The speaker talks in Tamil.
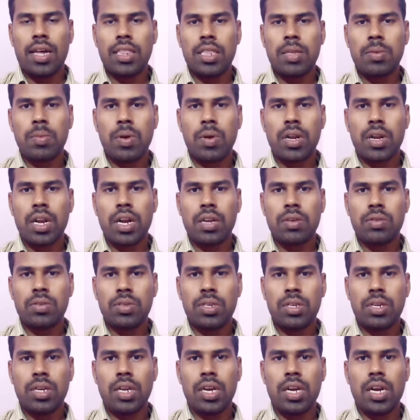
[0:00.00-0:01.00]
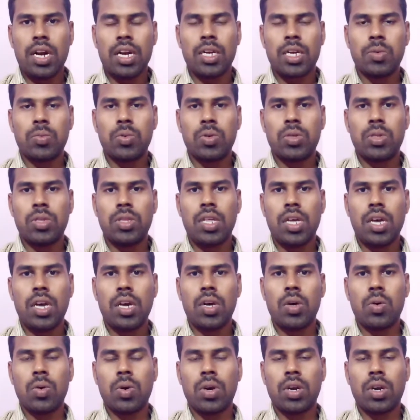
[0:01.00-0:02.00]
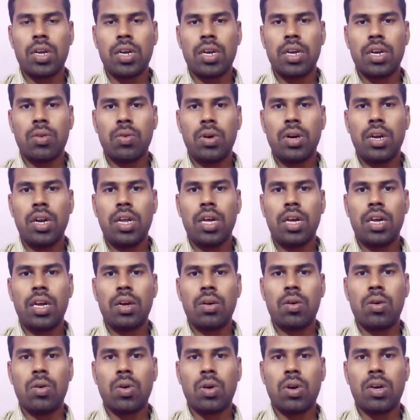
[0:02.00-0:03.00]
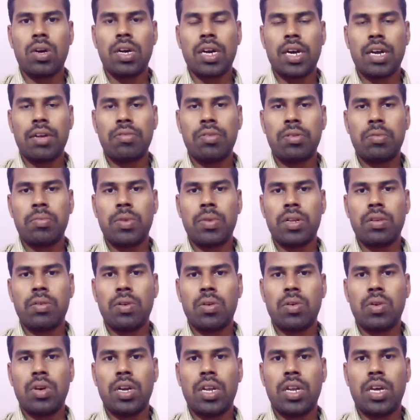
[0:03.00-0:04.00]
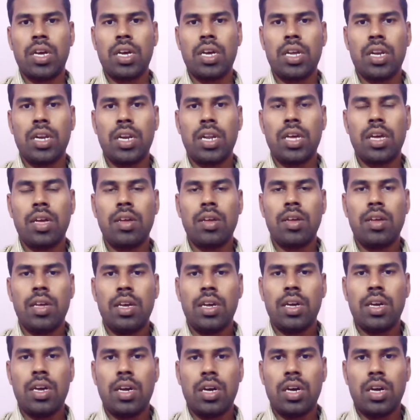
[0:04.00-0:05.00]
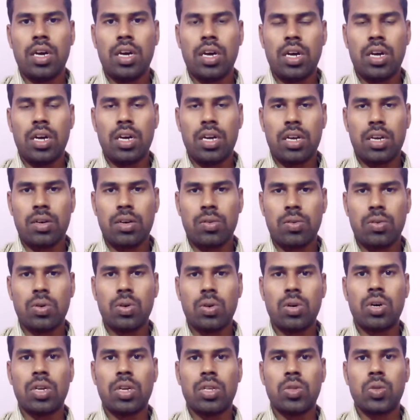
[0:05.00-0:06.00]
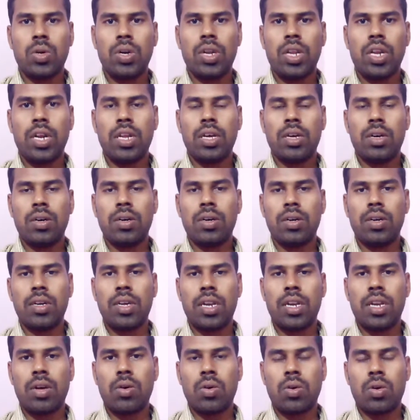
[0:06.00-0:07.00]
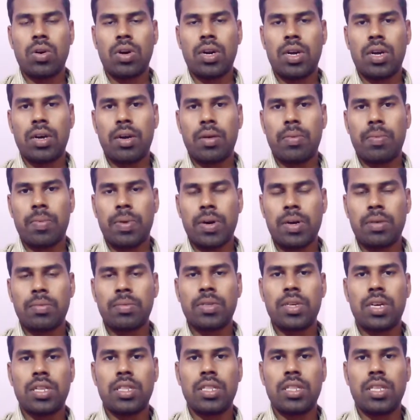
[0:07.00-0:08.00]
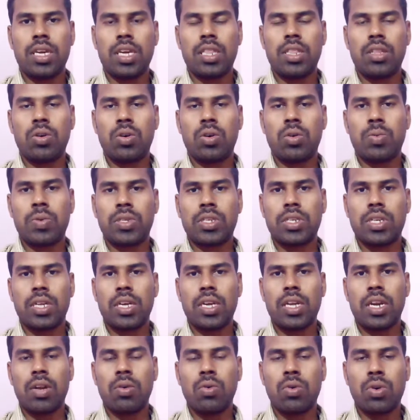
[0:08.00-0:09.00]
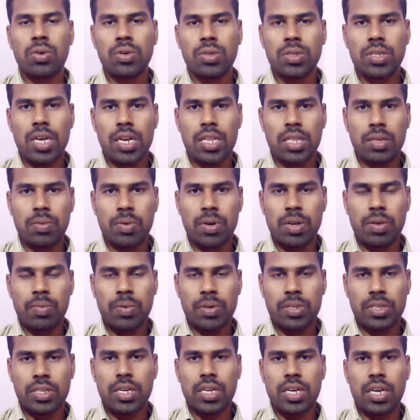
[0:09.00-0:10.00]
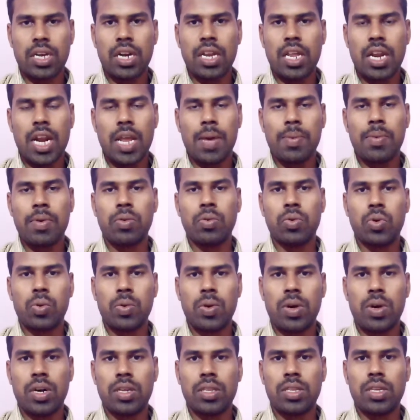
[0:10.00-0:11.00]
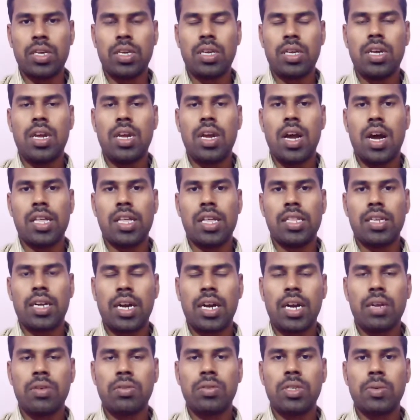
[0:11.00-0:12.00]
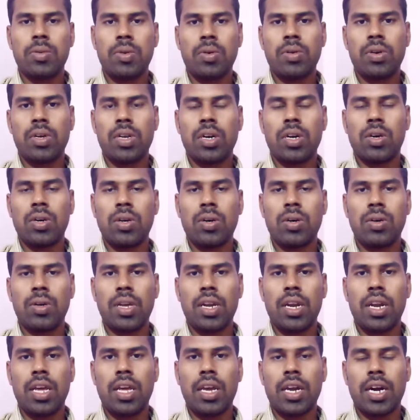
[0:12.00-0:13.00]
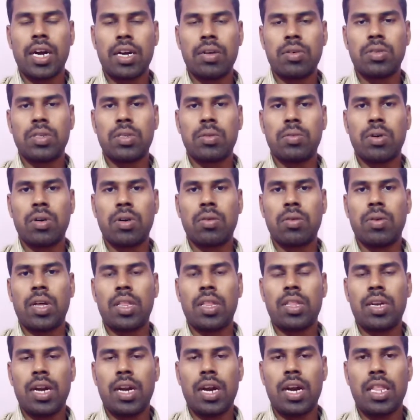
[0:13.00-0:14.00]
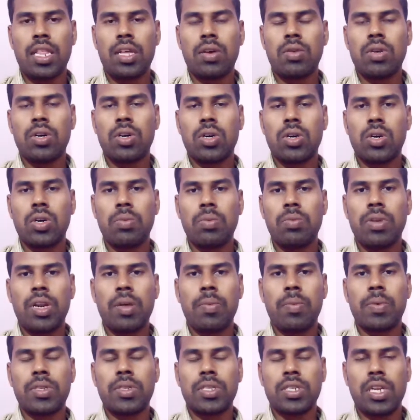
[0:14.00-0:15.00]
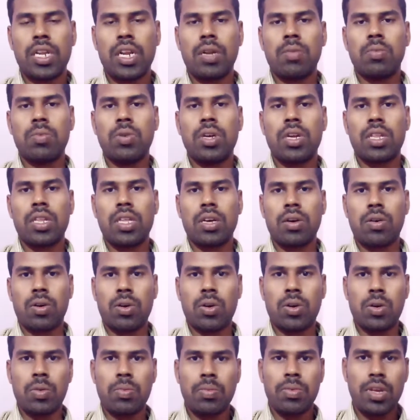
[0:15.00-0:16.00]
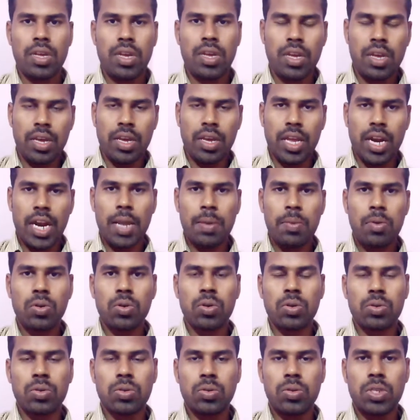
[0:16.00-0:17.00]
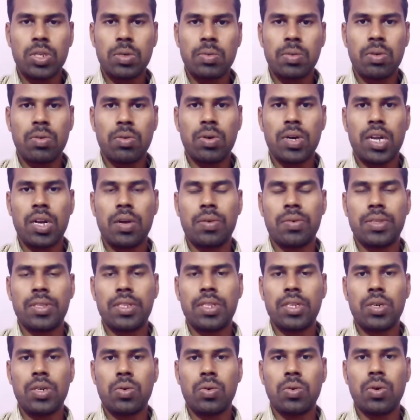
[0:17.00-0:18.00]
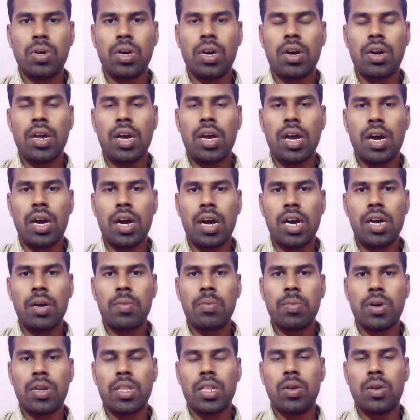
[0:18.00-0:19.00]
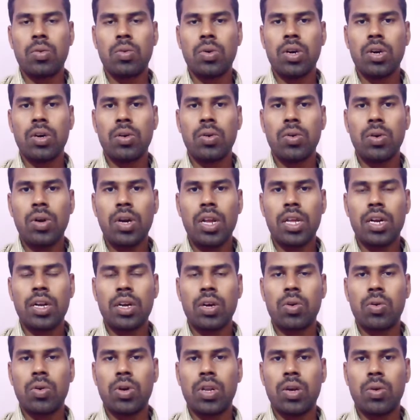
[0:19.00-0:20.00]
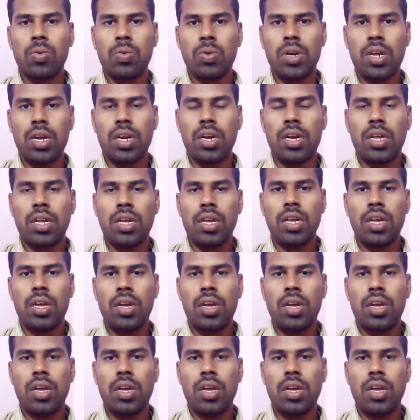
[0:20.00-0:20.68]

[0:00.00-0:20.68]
அந்த மாதிரியான விஷயங்கள் நடக்கும்போது தான் உங்களுக்கு உள்ள உங்களோட கணவன் மனைவிக்குள்ள இல்லை உங்களோட தொழிலோ இல்லை உங்களோட பணம் சார்ந்த எந்த ஒரு பிரச்சனையும் இல்லை உறவு சார்ந்த மன பிரச்சனைகள் எல்லாமே உருவாகுது அது நல்ல விஷயமாகவும் இருக்கட்டும் இல்லை கெட்ட விஷயமாகவும் அது நல்லதாகவும் இருக்கட்டும் இல்லை பிரச்சனையில் முடிகிறதாகவும் இருக்கட்டும் எல்லாமே உங்கள் சூட்சமாக உடல் வந்து உங்களோட ஆள் மனதில் உங்களுக்குள்ளே இருக்கக்கூடிய உடல்